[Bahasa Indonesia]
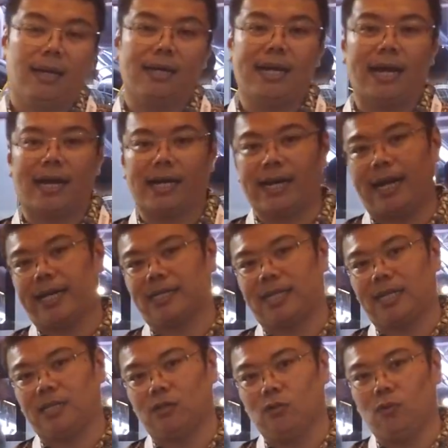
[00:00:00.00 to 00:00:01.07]
Kendaraan
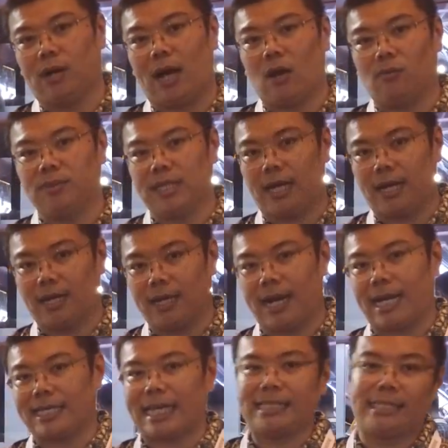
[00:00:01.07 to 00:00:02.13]
elektrik itu kalau misalkan
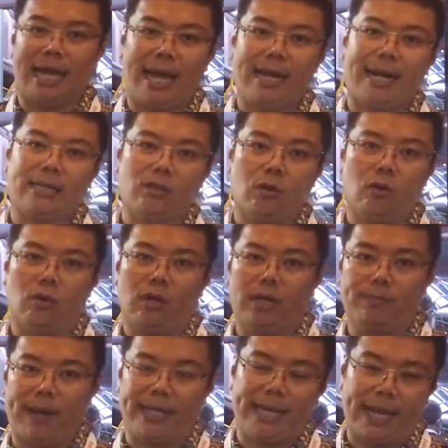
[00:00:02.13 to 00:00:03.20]
kena tanjakan atau
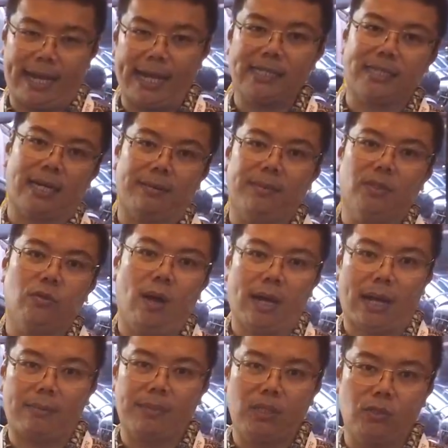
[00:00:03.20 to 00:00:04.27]
banyak gas rem itu
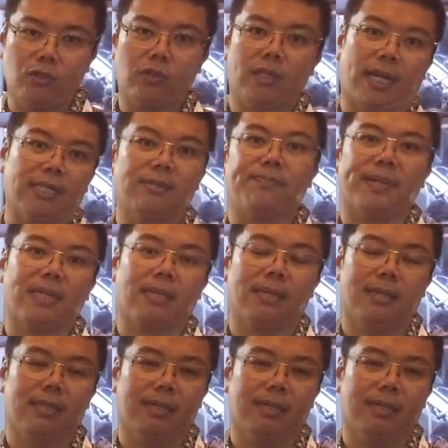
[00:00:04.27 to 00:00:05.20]
akan menyusut dengan cepat